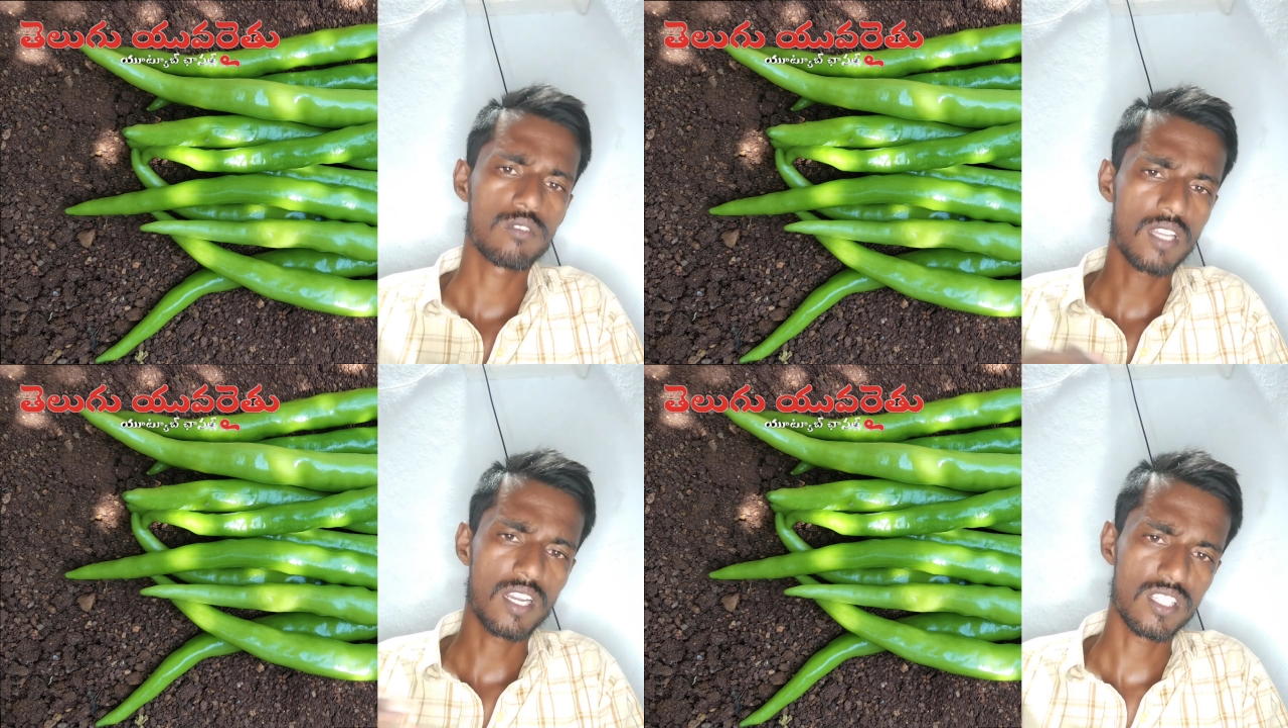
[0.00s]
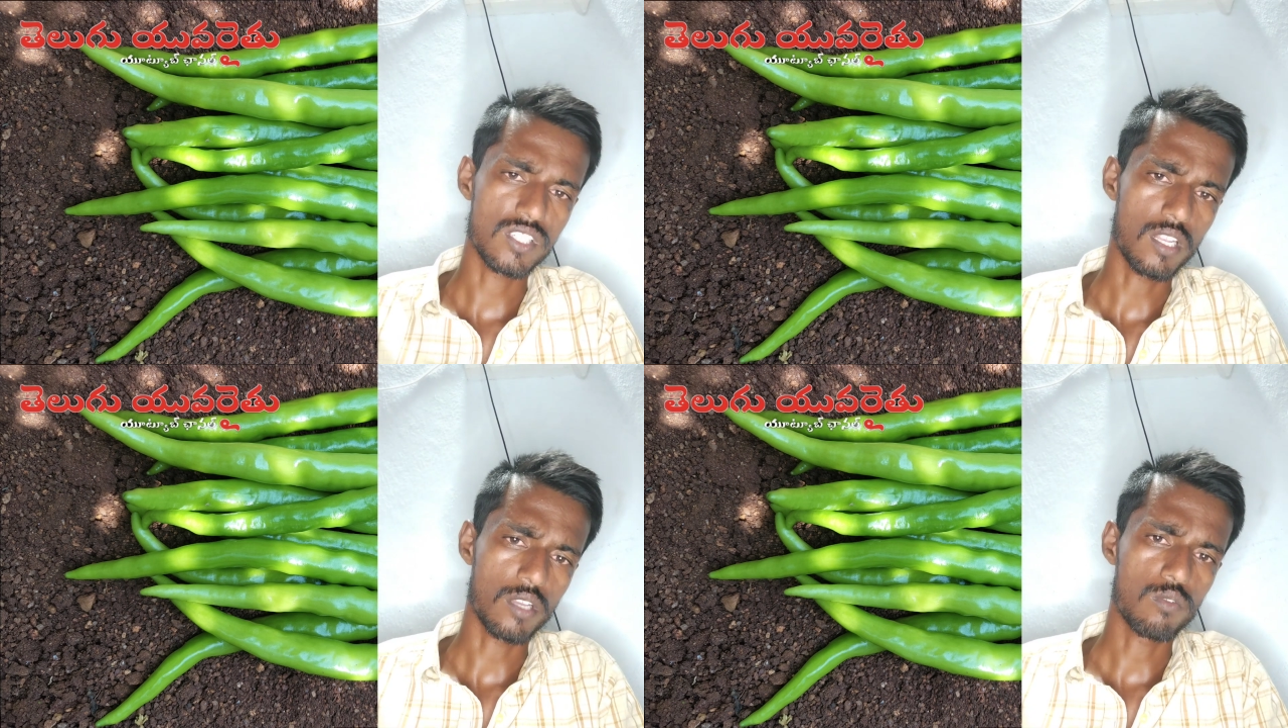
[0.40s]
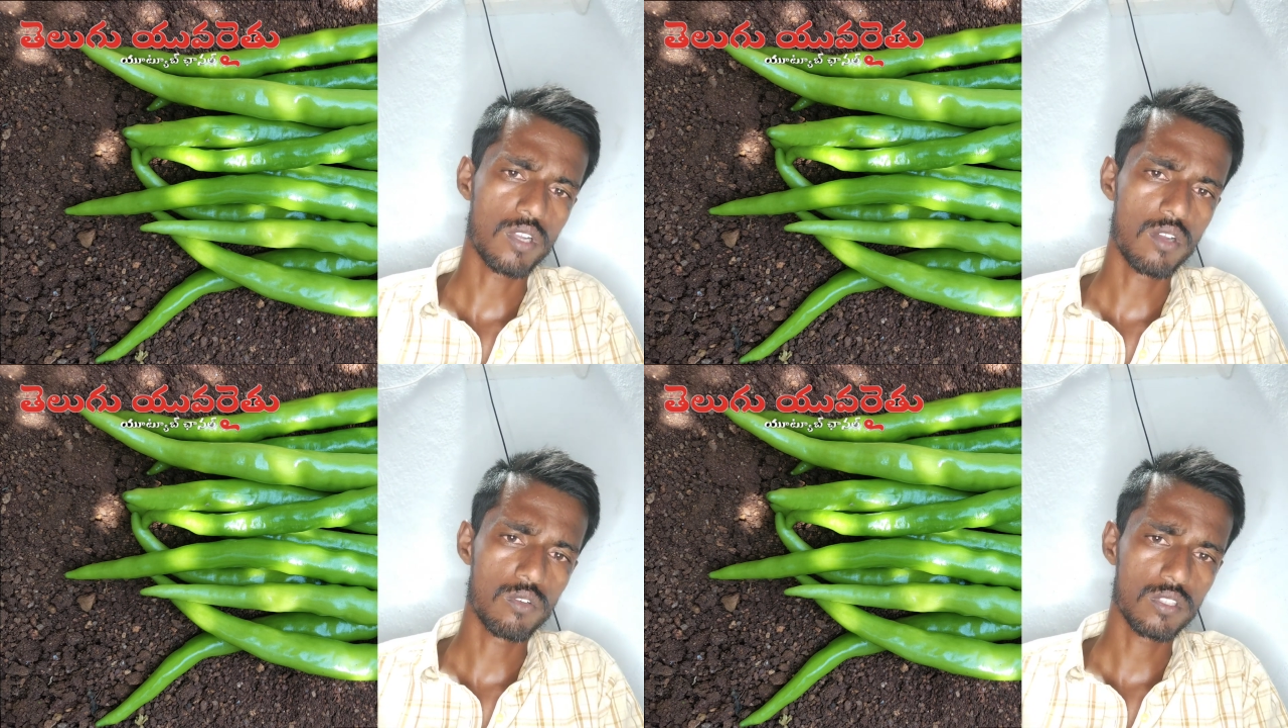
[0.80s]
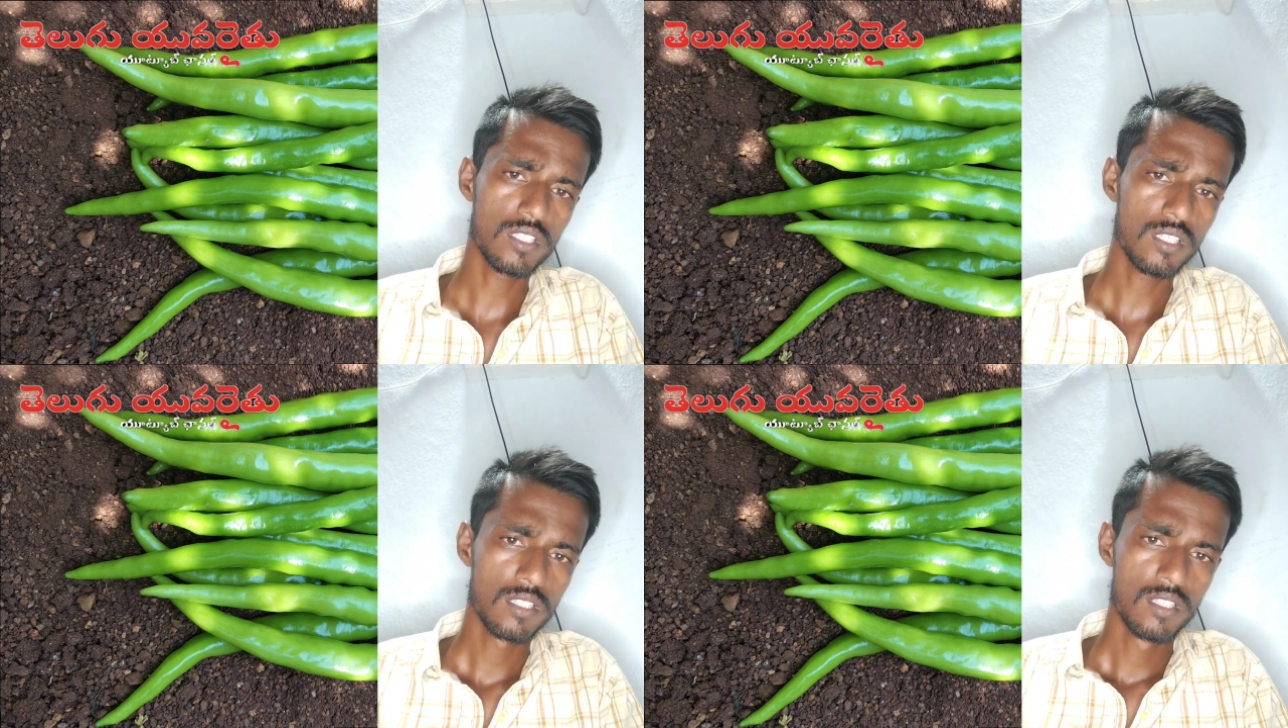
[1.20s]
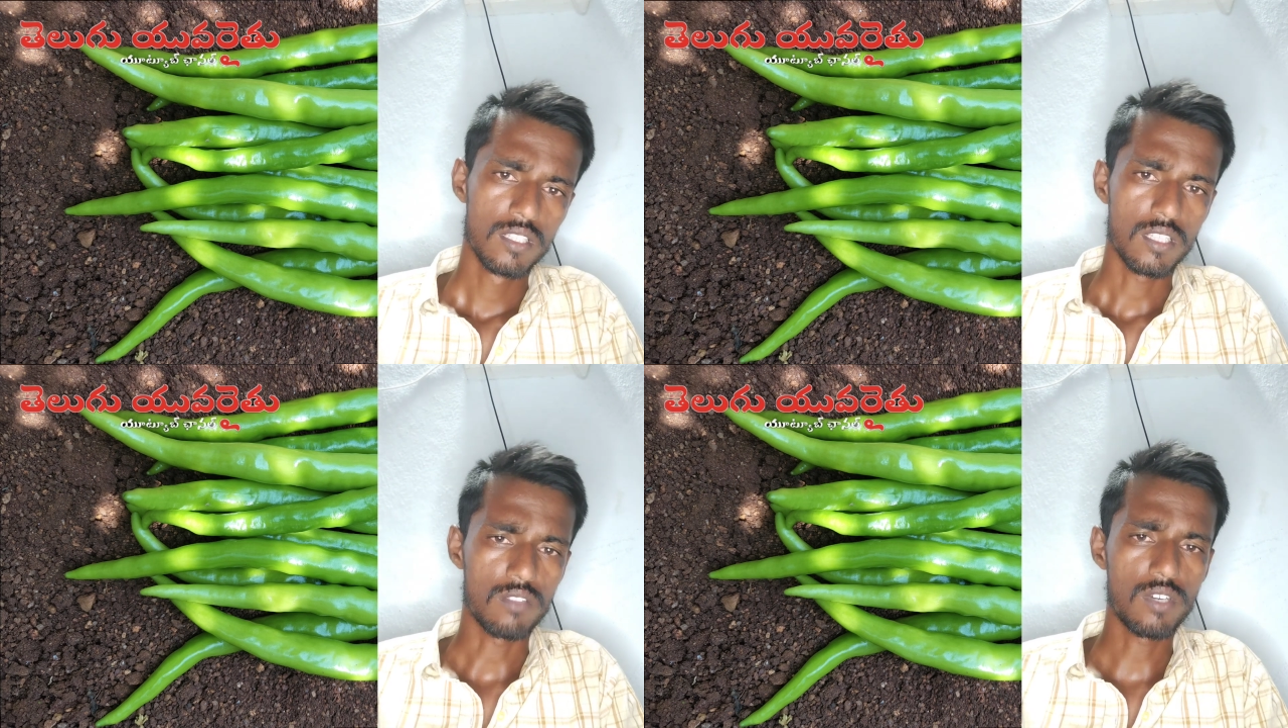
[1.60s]
ఎదుగుదల అనేది చాలా ఎక్కువగా ఉంటుంది
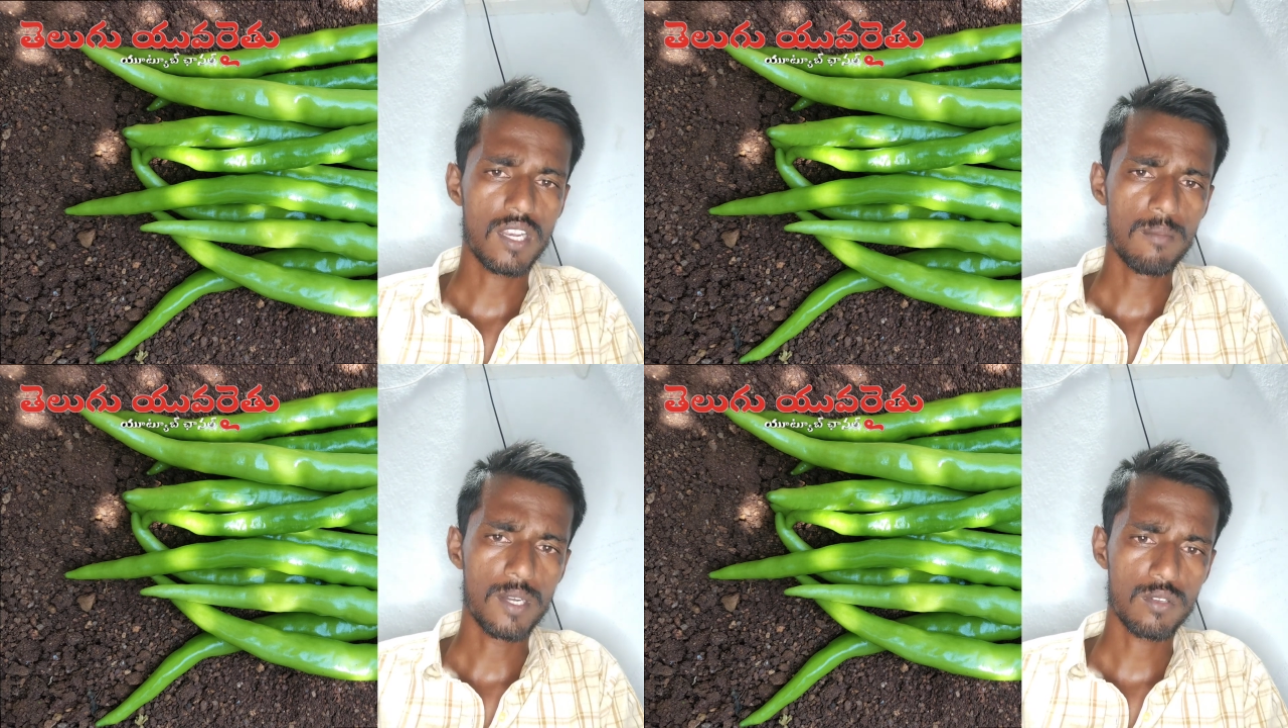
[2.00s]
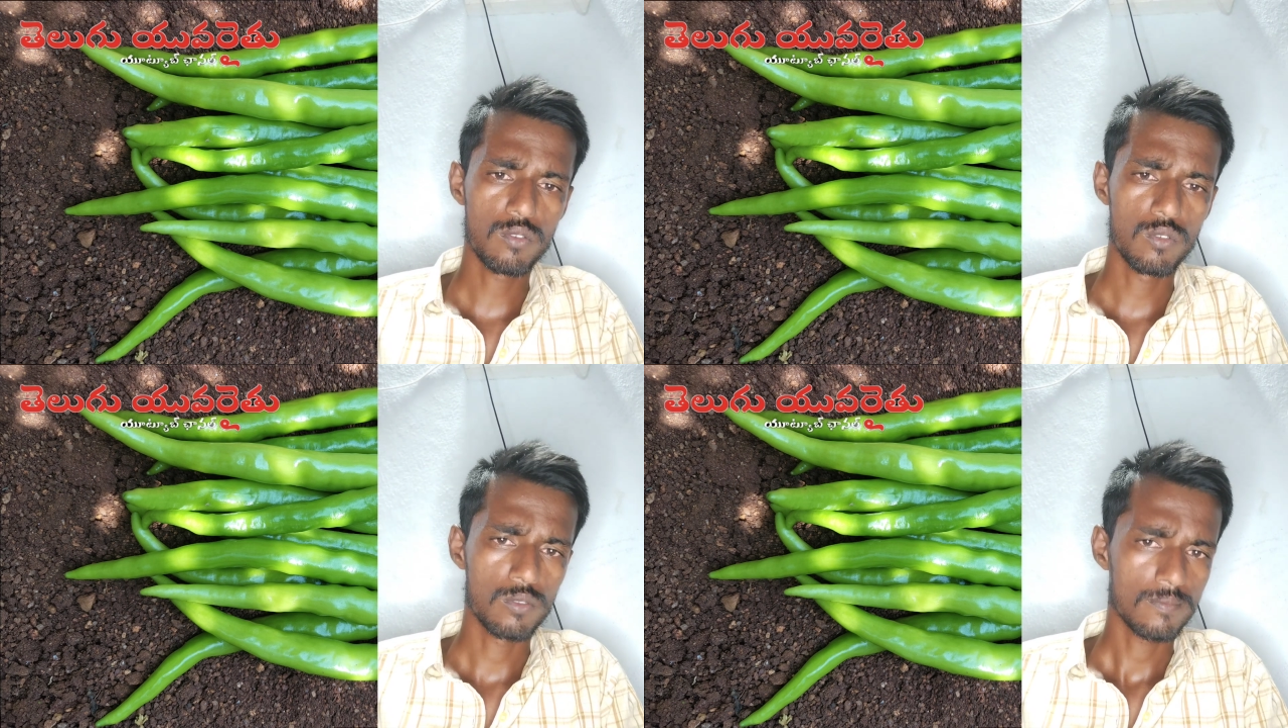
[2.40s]
తద్వారా మనకు